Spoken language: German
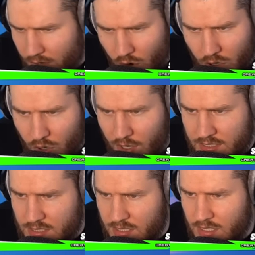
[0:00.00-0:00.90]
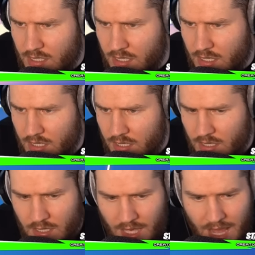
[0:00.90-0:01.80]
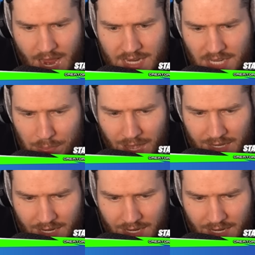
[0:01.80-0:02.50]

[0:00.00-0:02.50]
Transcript: Long, Leute. Ey, ich habe gar